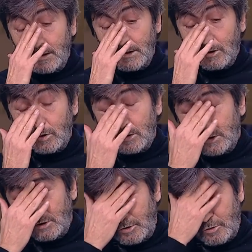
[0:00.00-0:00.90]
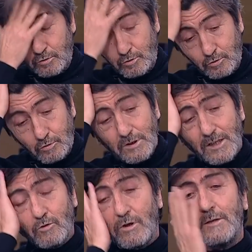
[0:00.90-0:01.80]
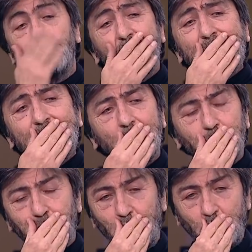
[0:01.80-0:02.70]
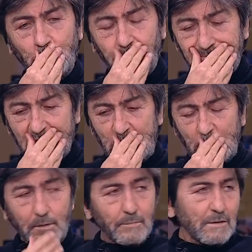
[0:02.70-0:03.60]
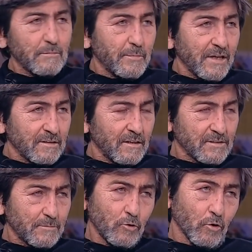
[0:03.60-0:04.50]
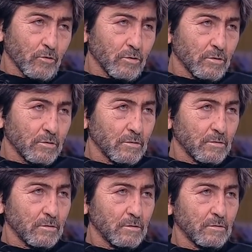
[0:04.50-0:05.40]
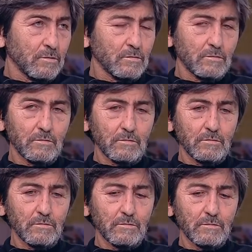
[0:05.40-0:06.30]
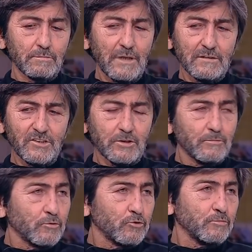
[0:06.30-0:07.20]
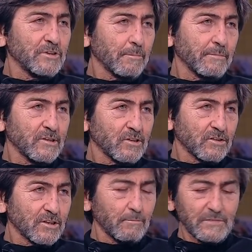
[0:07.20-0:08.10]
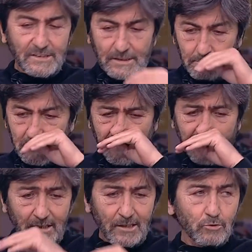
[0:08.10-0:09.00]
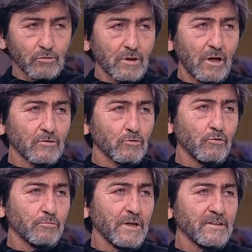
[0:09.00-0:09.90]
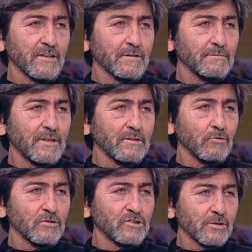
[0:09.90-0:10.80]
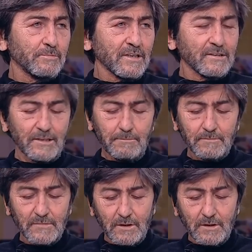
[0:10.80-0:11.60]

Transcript: Ee, şundan dolayı ben niye üzülüyorum? Benim bir beklentim yok. Ee, ben işimi gücümü yapmaya çalışan bir insanım. Ne federasyondan antrenörlük beklerim ne yöneticilik beklerim.